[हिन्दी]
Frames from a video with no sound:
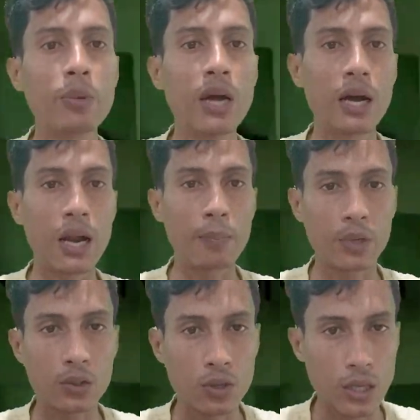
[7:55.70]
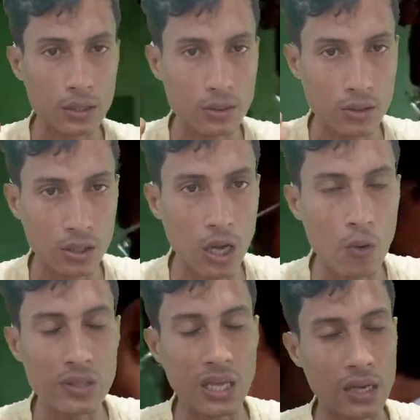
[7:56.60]
पर भी अगर आपके एक जीता
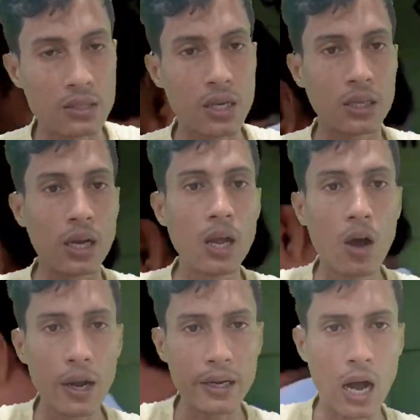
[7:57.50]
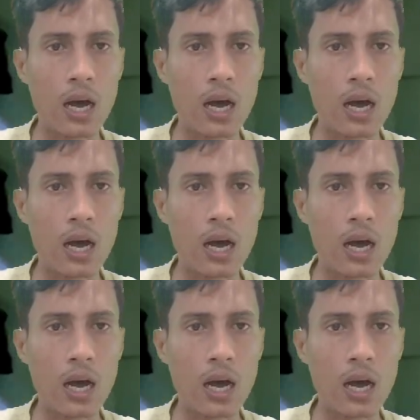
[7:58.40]
हुआ सांसद है और एक